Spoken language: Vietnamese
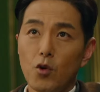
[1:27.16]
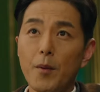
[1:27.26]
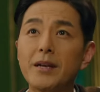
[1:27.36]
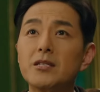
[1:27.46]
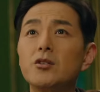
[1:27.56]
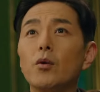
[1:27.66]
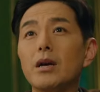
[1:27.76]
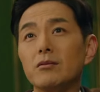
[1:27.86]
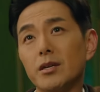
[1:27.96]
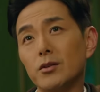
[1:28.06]
Quế Bình biết từ
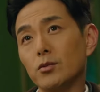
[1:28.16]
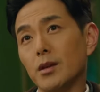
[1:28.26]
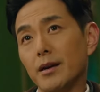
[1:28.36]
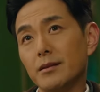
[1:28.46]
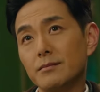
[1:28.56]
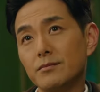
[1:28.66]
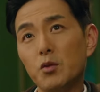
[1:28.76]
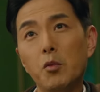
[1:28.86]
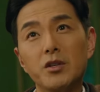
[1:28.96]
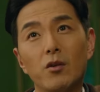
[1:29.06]
nhỏ tới lớn tôi chưa
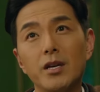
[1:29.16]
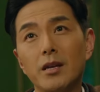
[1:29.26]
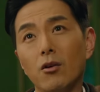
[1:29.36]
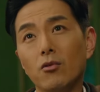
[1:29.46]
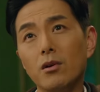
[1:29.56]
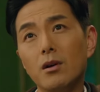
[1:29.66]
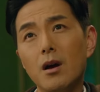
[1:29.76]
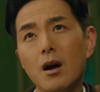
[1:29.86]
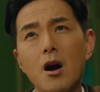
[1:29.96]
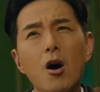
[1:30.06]
từng có được bữa ăn ngon
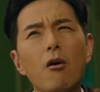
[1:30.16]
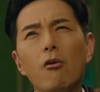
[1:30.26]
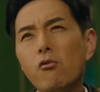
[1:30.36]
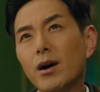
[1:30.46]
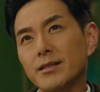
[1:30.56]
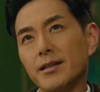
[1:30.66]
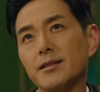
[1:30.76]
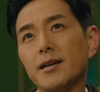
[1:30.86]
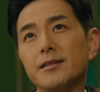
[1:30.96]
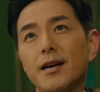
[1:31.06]
rất thèm
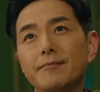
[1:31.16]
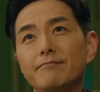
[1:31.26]
ăn món Tây